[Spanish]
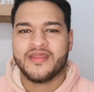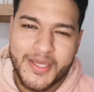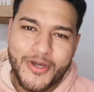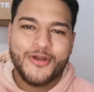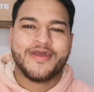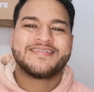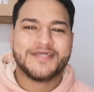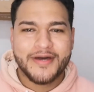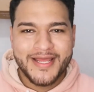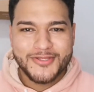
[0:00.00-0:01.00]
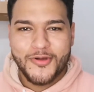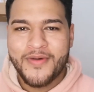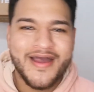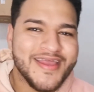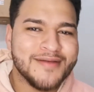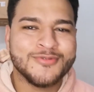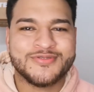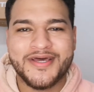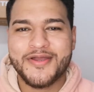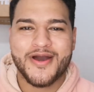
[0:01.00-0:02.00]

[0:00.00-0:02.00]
Y bueno, hice varias tomas ahí en el museo y